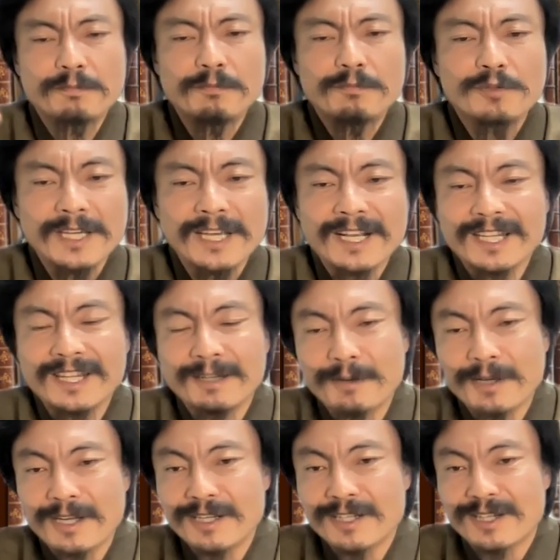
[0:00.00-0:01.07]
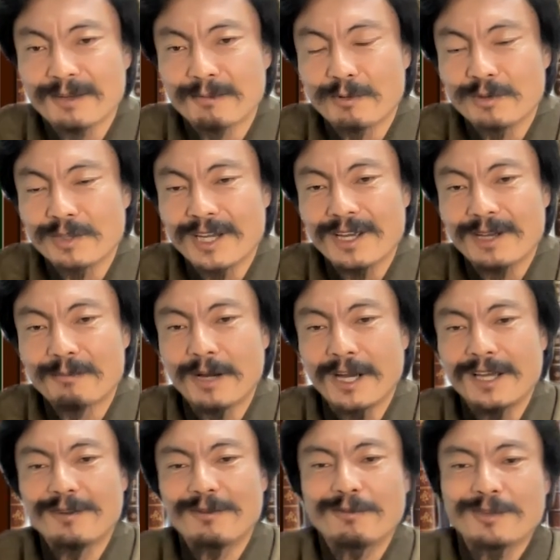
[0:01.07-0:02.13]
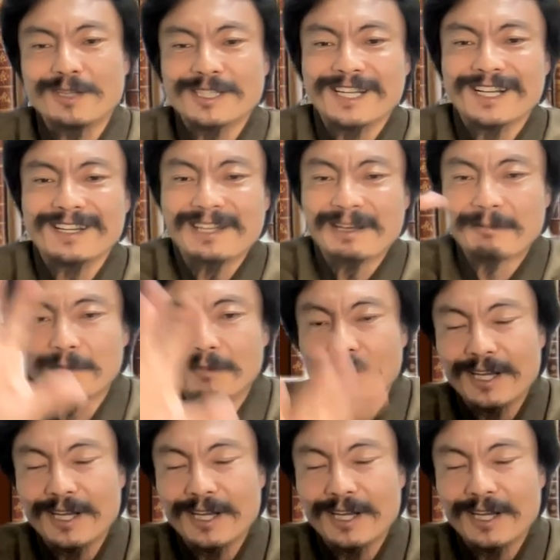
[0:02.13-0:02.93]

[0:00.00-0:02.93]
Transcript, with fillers: 物件買ったばっかりって、もうね、前のオーナーさんがね、